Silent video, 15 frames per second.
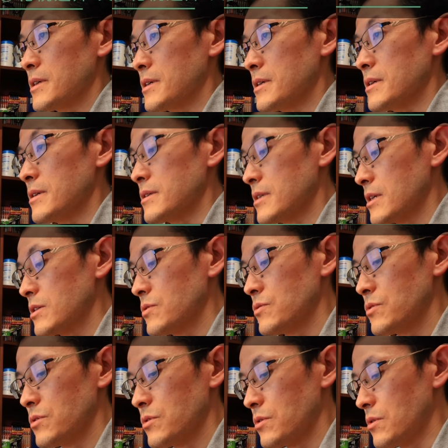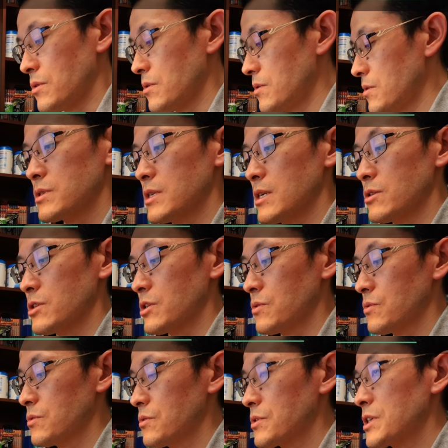えー、先ほどのこちらの日
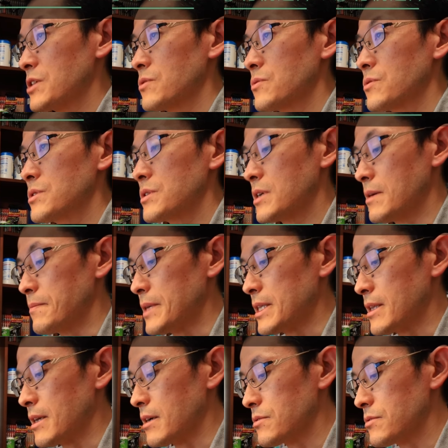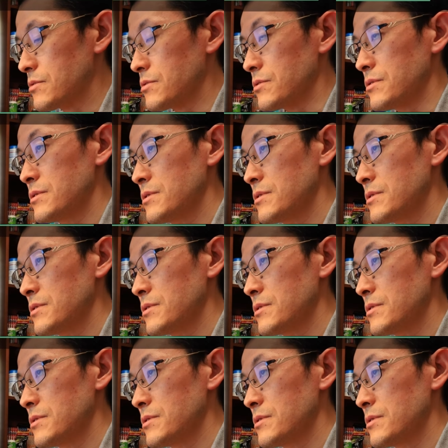本のキノコ図鑑みたく